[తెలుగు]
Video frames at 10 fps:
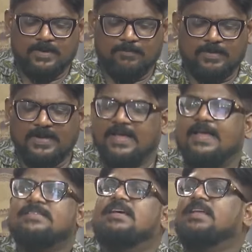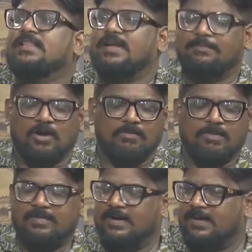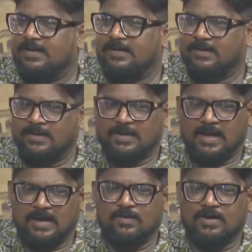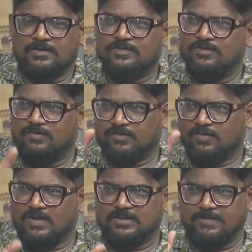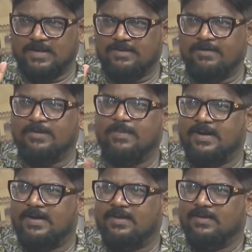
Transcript: ఇప్పుడు ఇక్కడ ఏం జరిగింది నీ ప్రాబ్లం ఏంటి అల్లు అర్జున్ ఒక అందమైన ట్వీట్ పెట్టి